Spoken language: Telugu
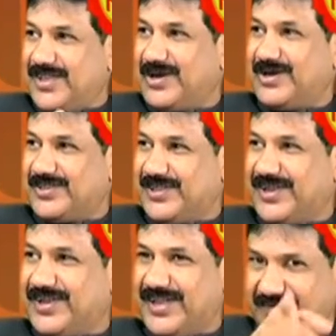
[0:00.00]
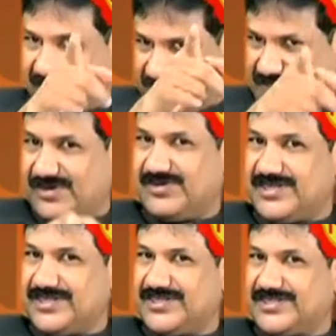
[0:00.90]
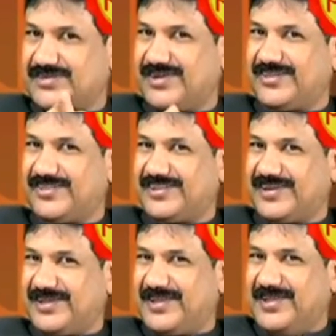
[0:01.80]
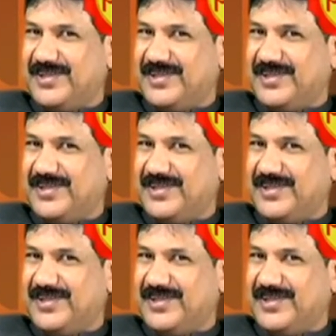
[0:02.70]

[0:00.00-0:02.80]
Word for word: దాంట్లో తిరిగి నేను ఎవరైతే కౌన్సిలింగ్ చేశానో వాళ్ళందరూ తిరిగి